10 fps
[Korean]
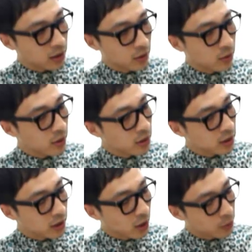그리고
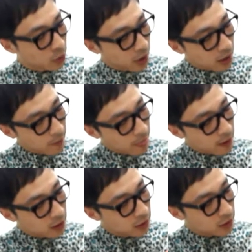옆쪽에
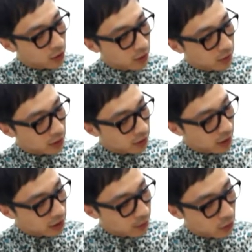전원
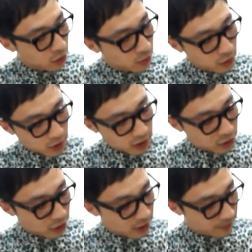버튼과 이제 볼륨 버튼이
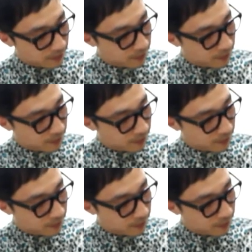있고요.